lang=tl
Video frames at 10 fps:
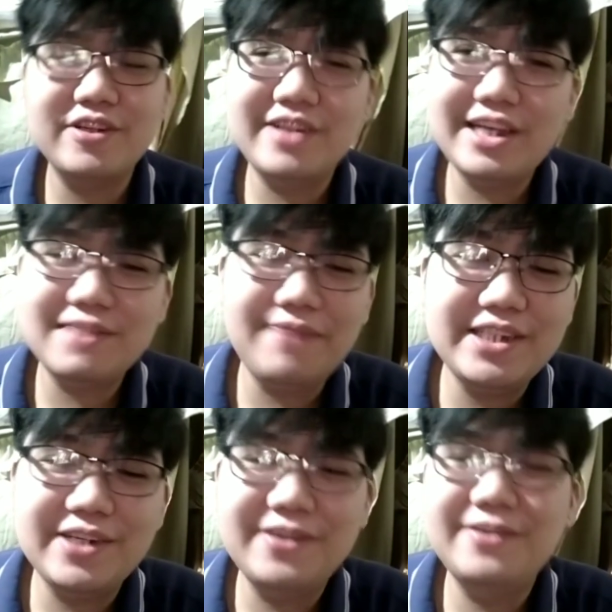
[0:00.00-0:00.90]
For today's
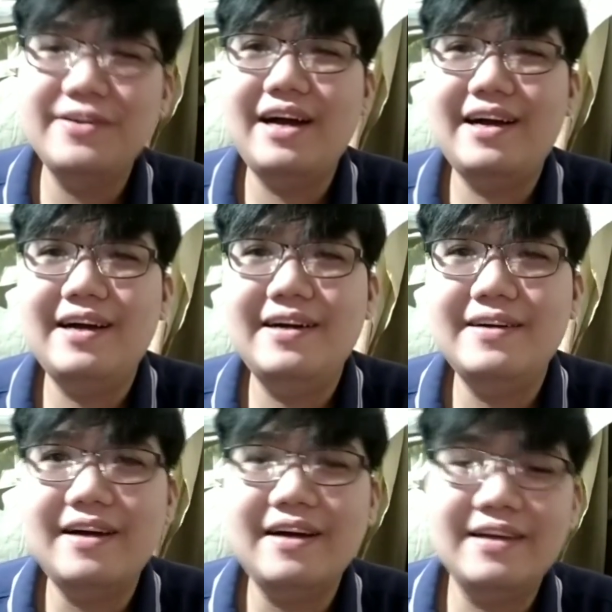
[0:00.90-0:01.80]
video,
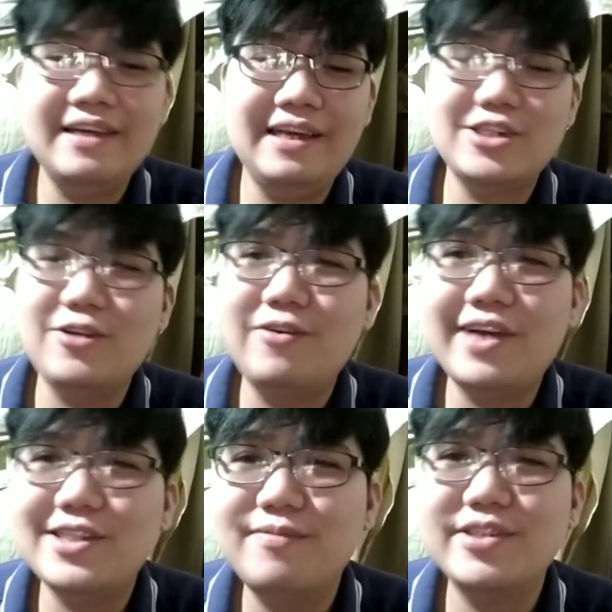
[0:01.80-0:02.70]
uh, ang
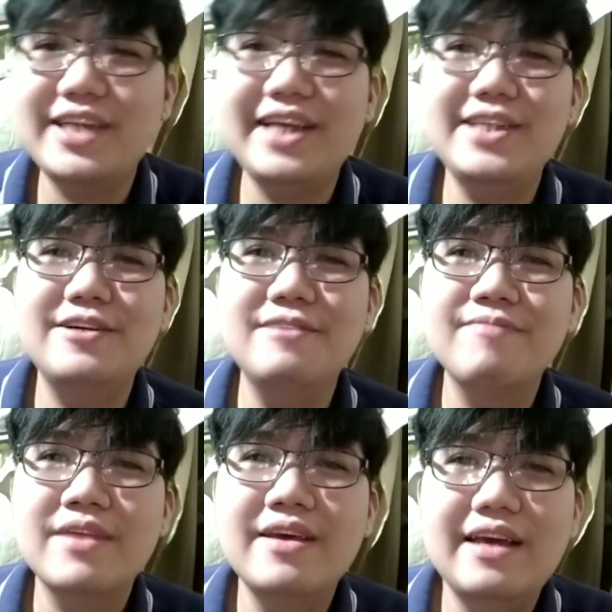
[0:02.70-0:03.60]
i-showcase ko po sa inyo
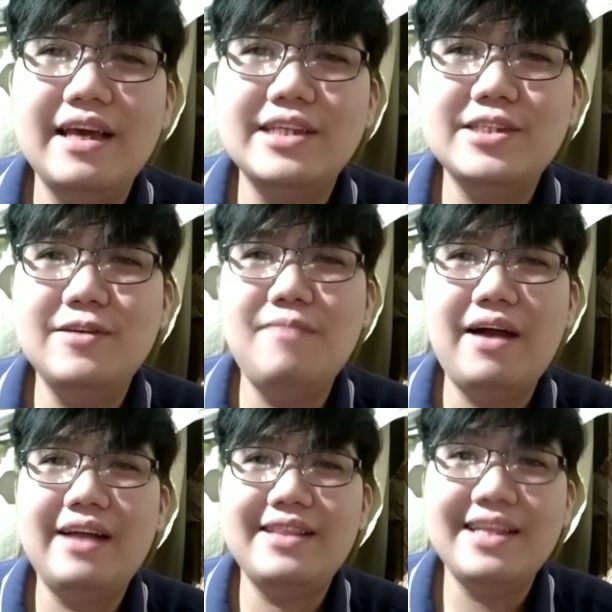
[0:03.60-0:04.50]
is yung
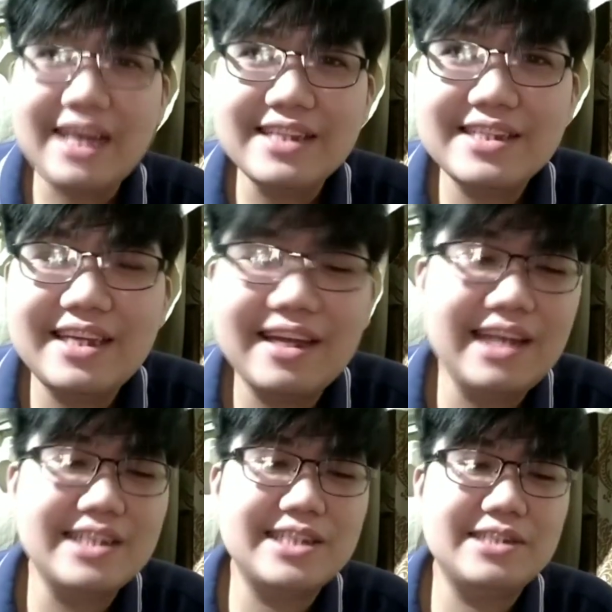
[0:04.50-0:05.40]
mga Tin Can
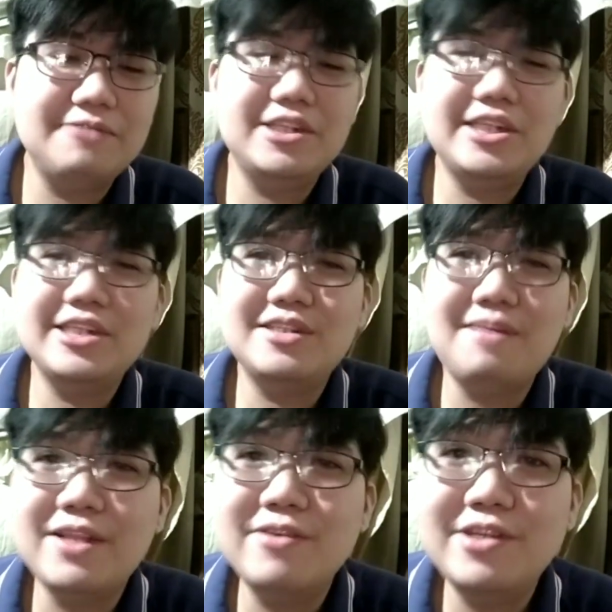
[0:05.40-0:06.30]
series which is
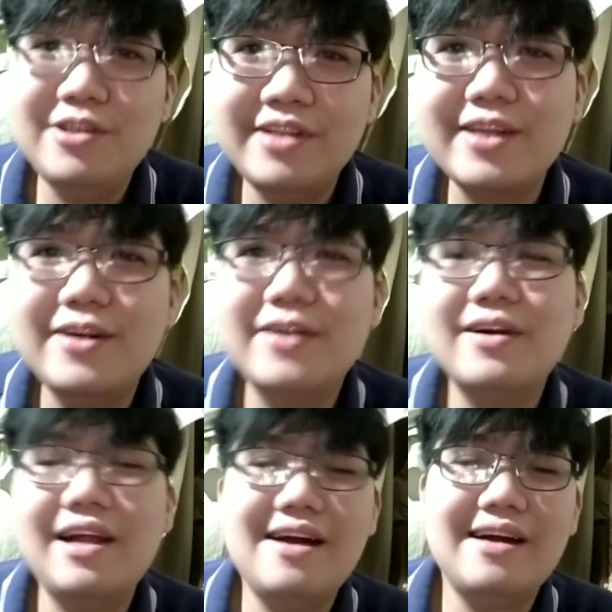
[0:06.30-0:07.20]
napanood nyo na
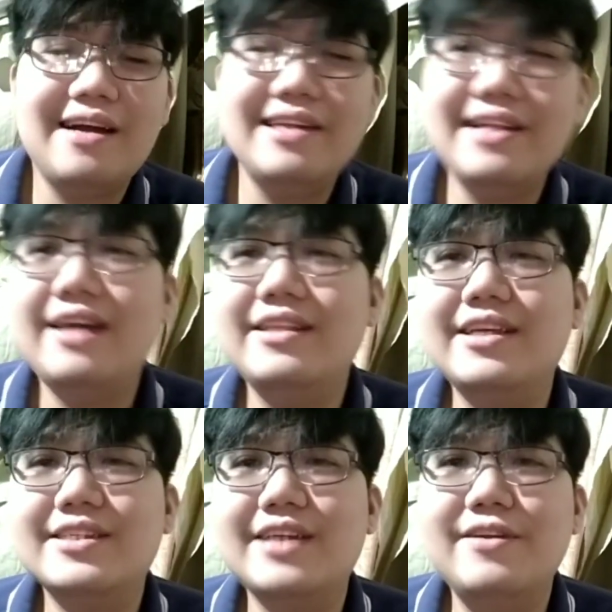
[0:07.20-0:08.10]
to kala Card
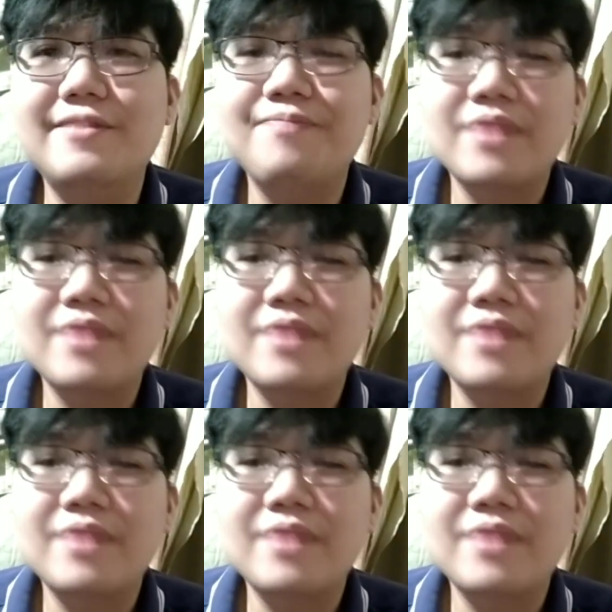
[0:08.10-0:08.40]
Addicts, ganun.